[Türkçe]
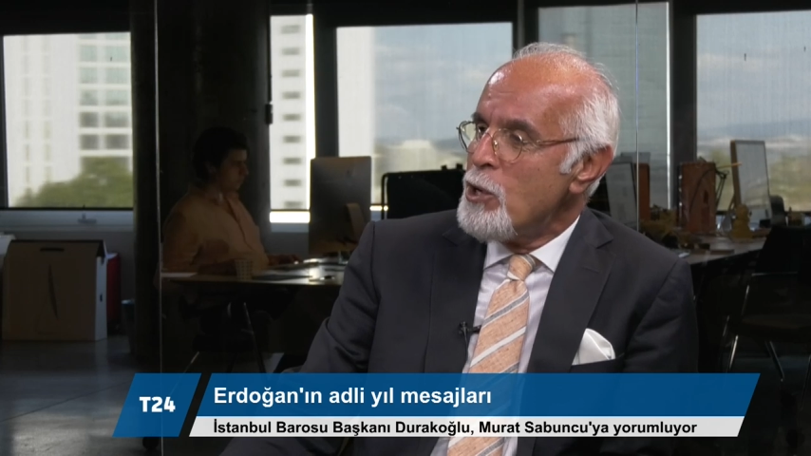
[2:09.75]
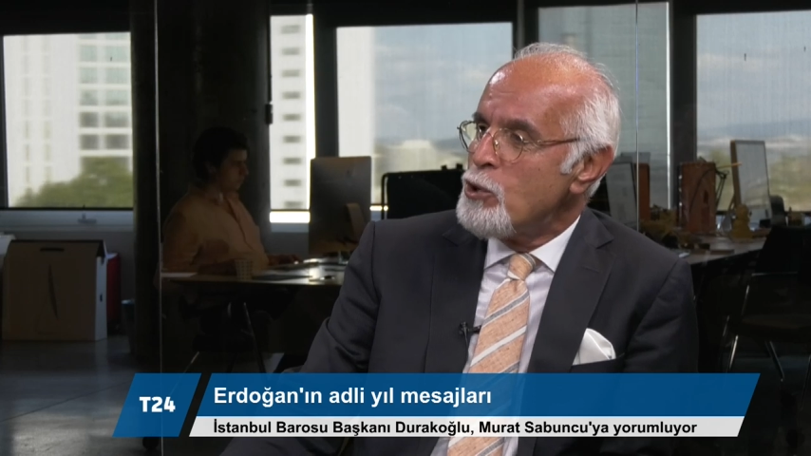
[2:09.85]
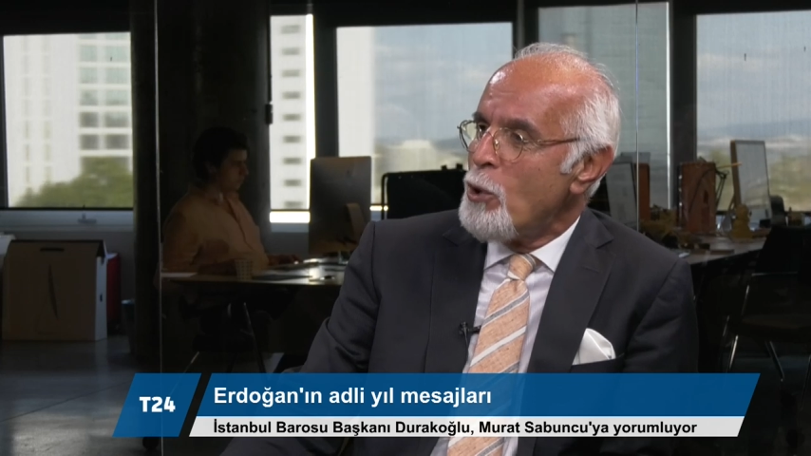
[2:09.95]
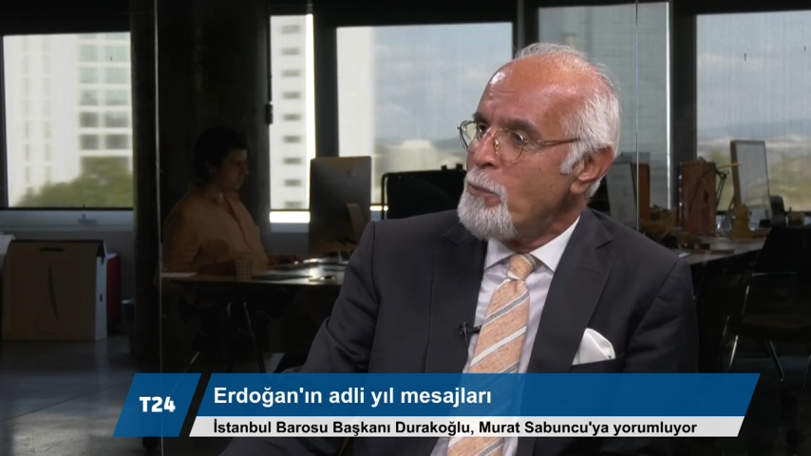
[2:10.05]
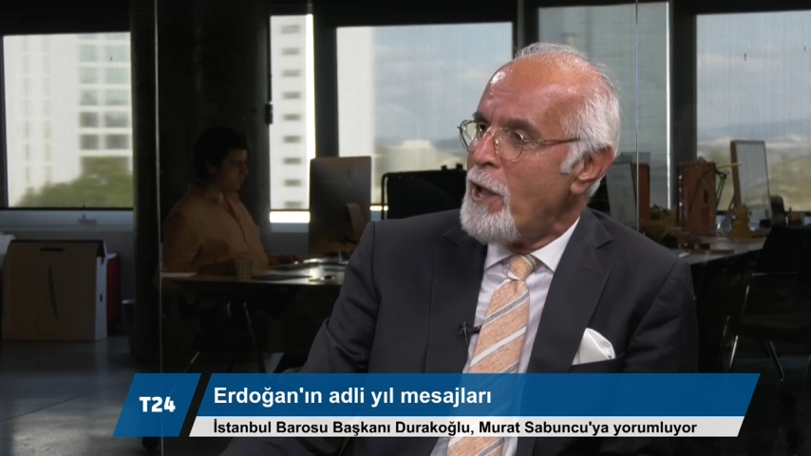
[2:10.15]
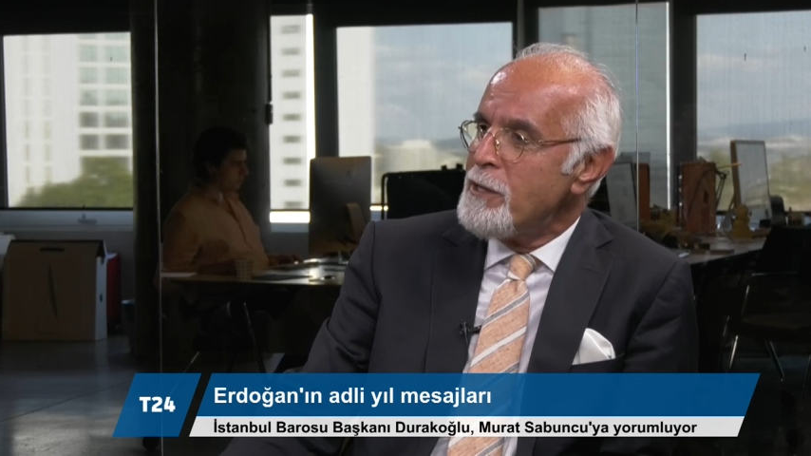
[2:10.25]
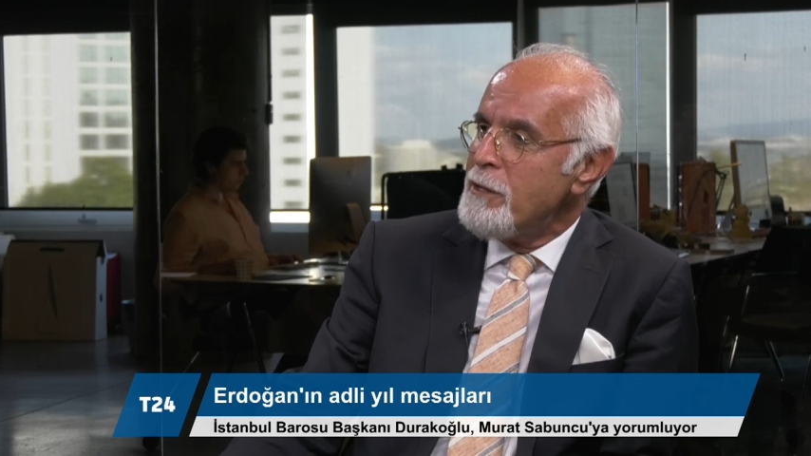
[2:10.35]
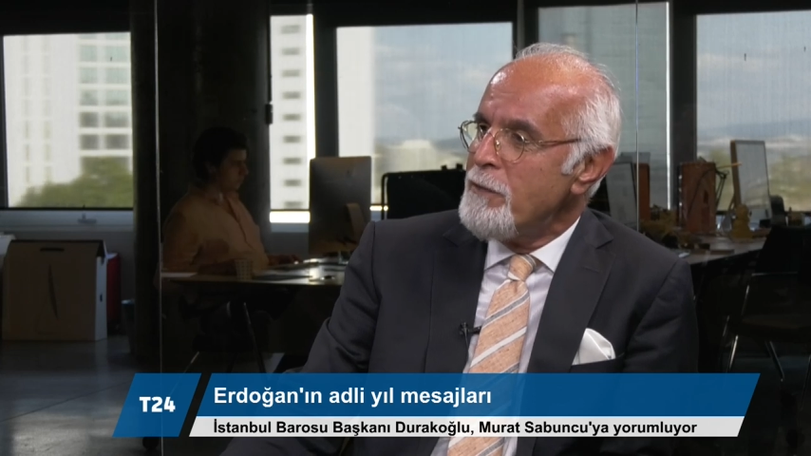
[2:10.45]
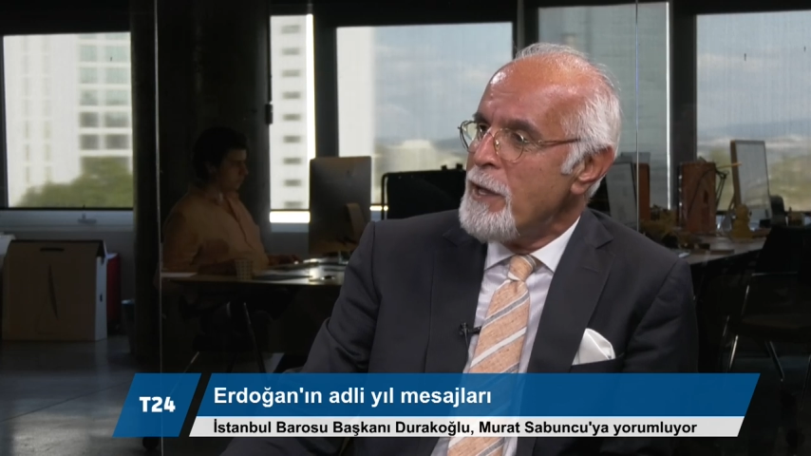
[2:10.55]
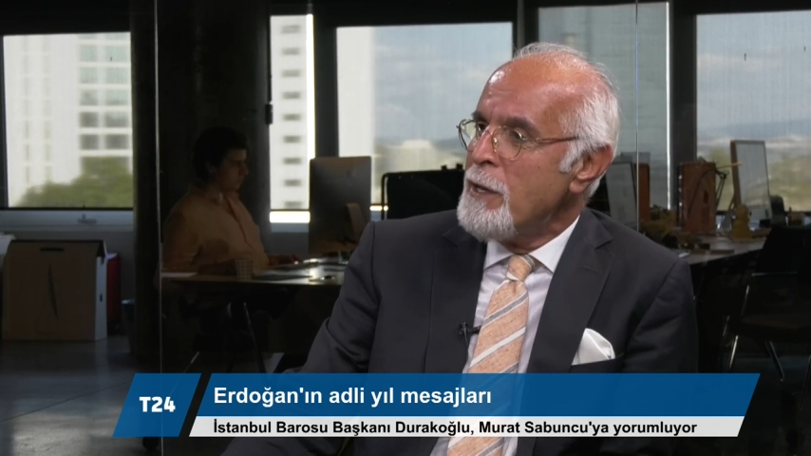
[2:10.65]
E,
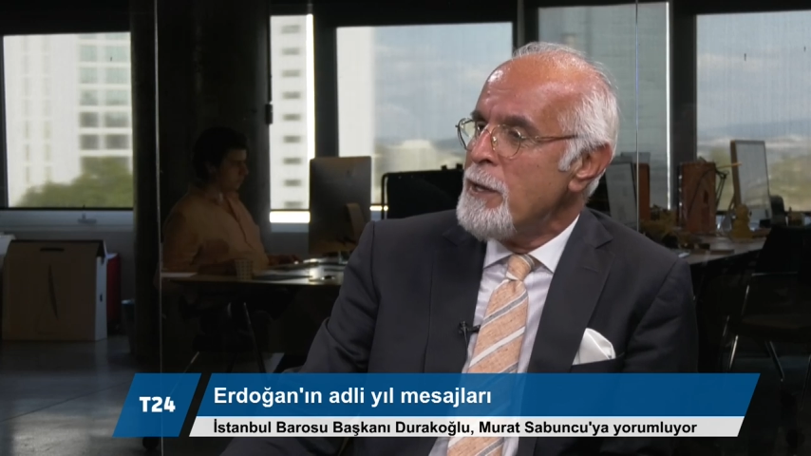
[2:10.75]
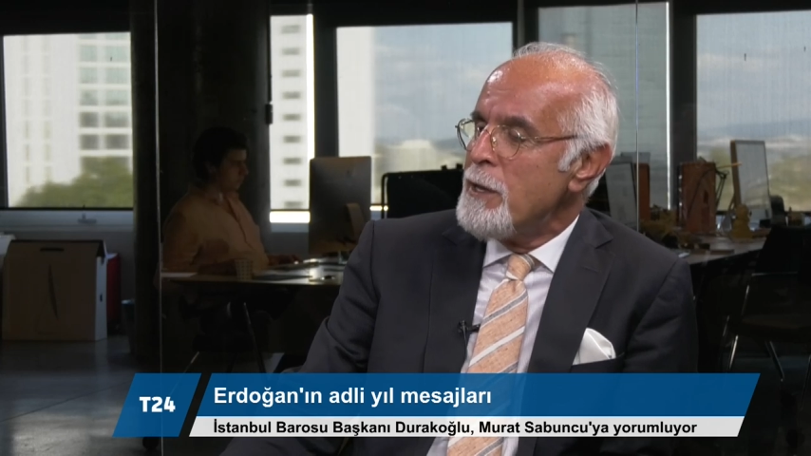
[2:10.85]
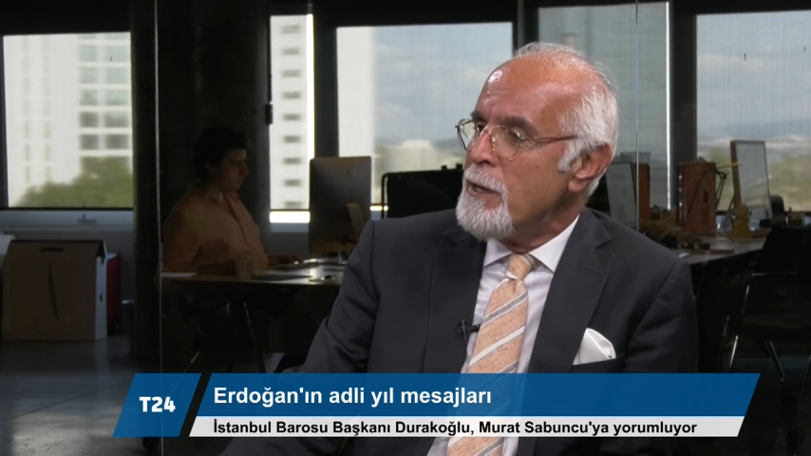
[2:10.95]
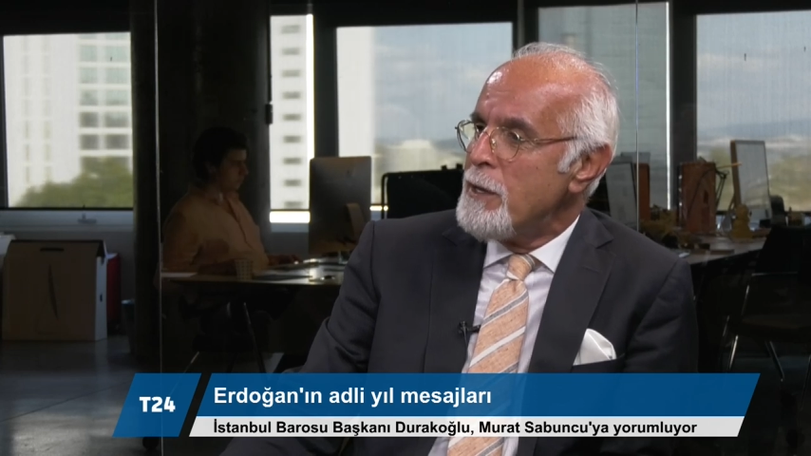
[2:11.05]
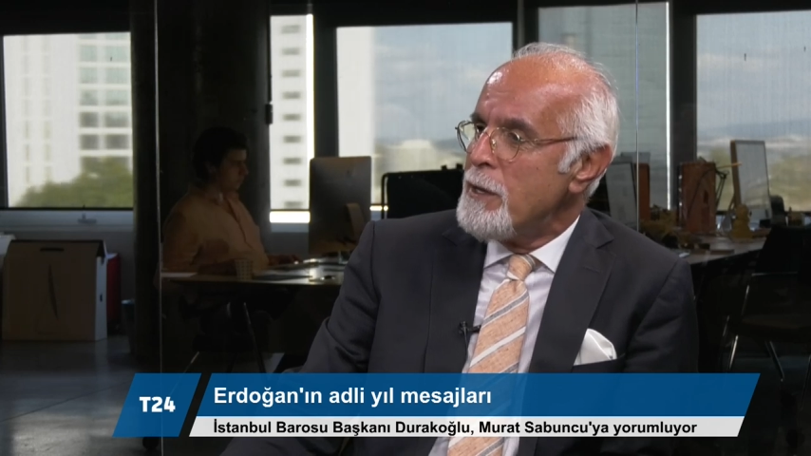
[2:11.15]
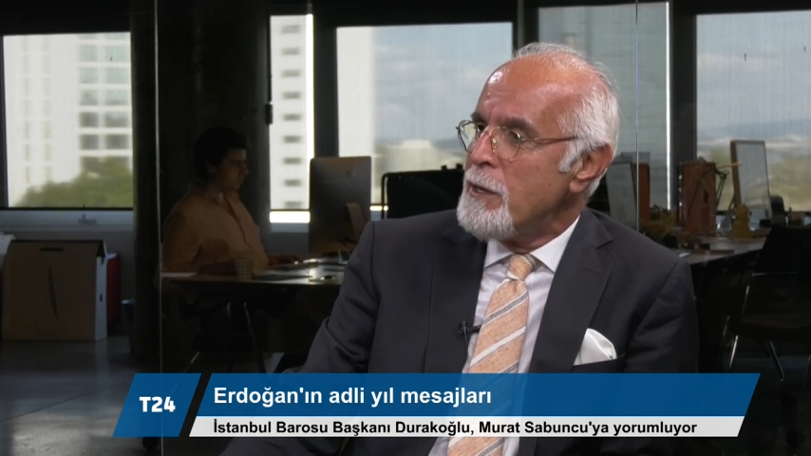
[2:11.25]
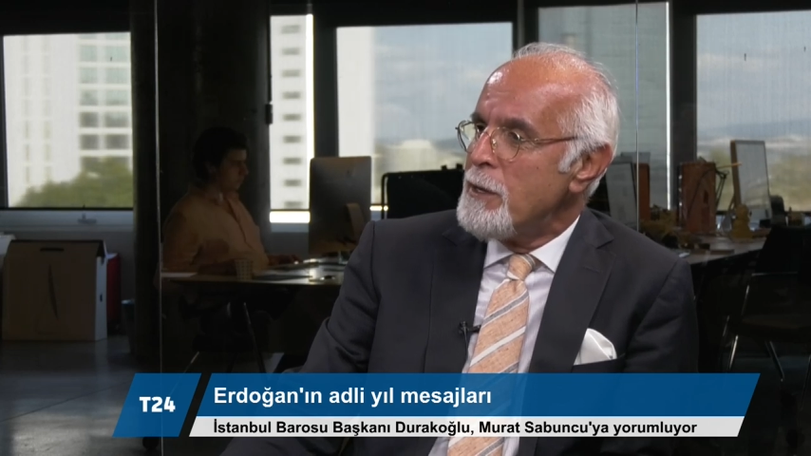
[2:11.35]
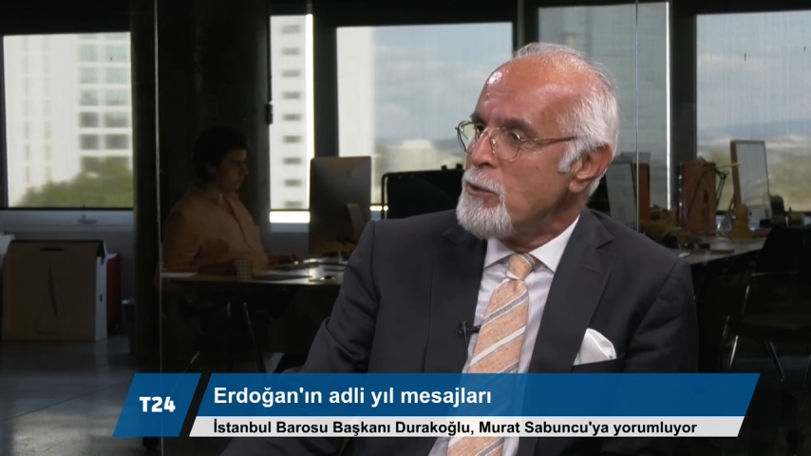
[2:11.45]
toplantı ve e,